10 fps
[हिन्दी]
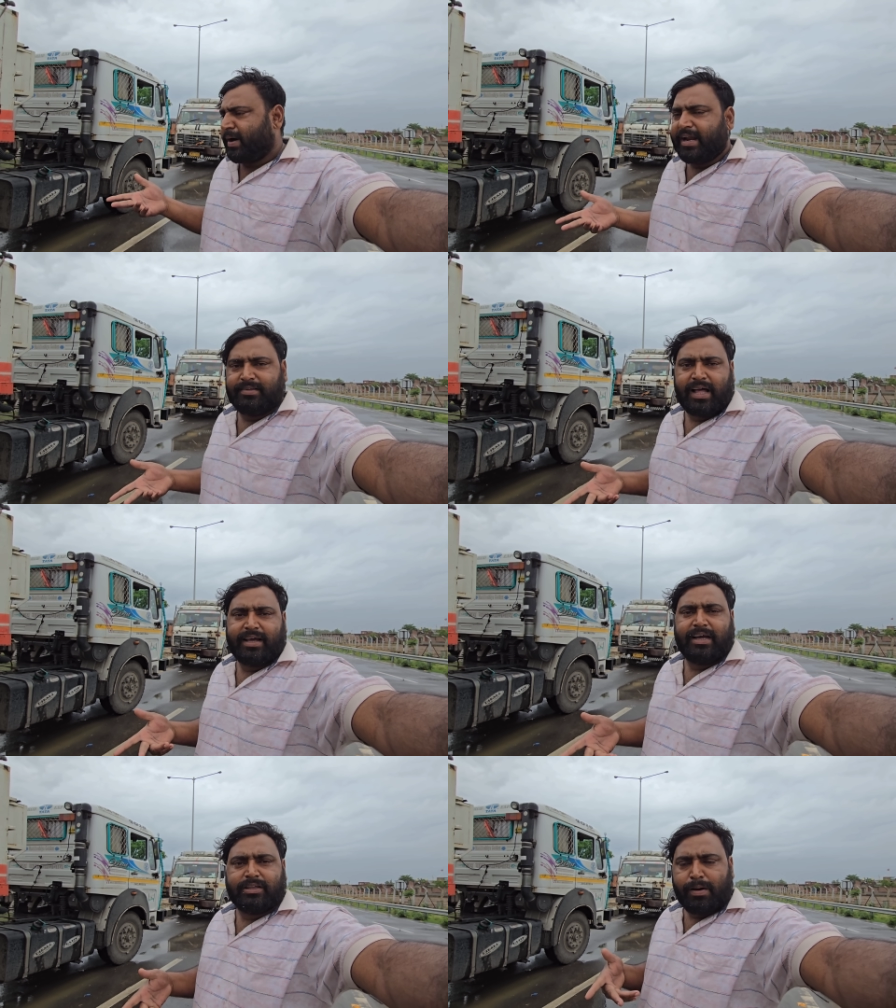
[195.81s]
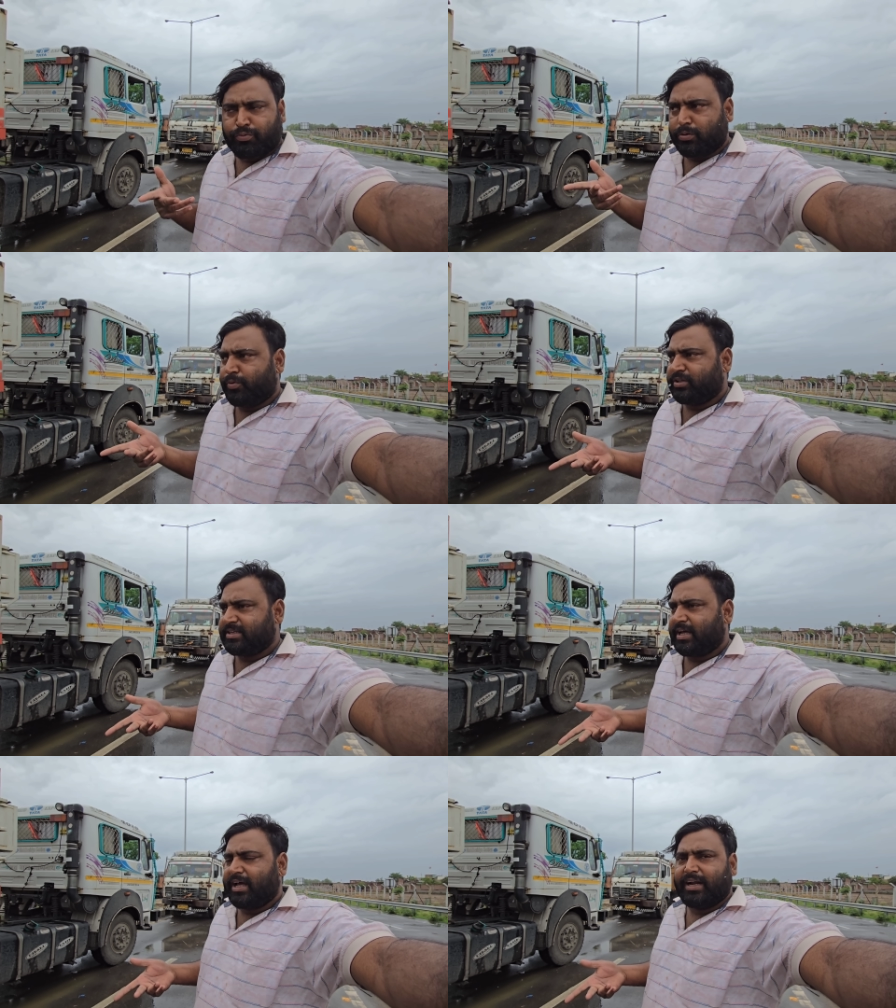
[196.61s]
बारिश आ गया तो हमको भी बहुत
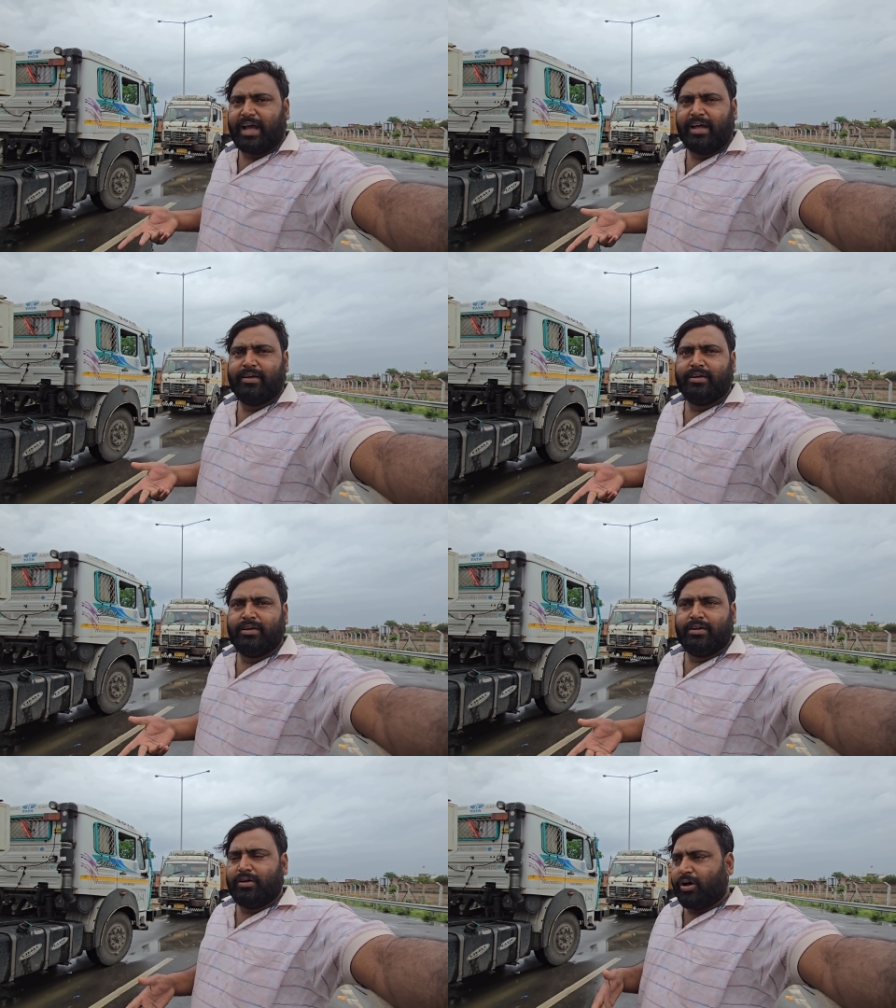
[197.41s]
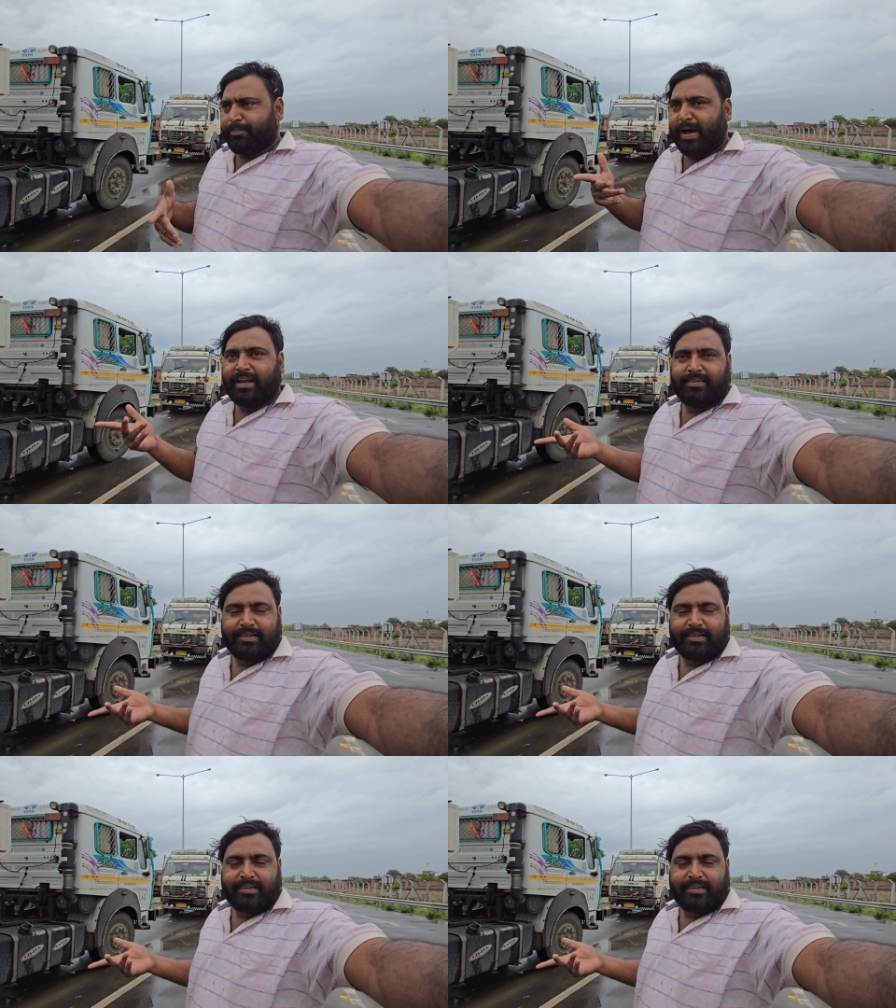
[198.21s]
अच्छा लग रहा है और बारिश